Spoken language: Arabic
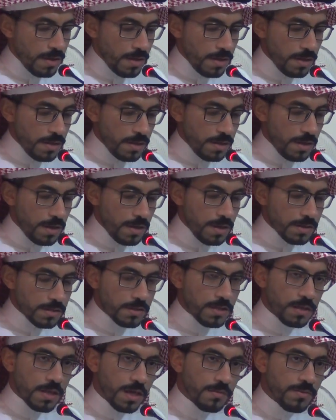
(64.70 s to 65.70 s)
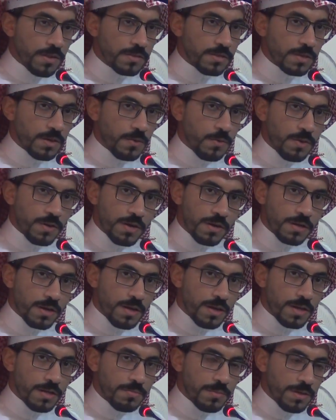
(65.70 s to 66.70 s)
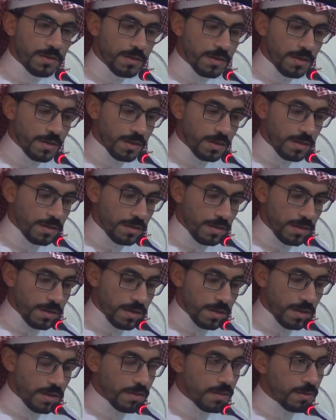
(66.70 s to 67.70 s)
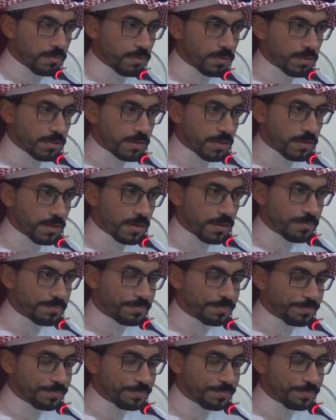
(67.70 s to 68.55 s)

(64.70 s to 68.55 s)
آه، على استضافته وللقائمين أيضا على هذا المنتدى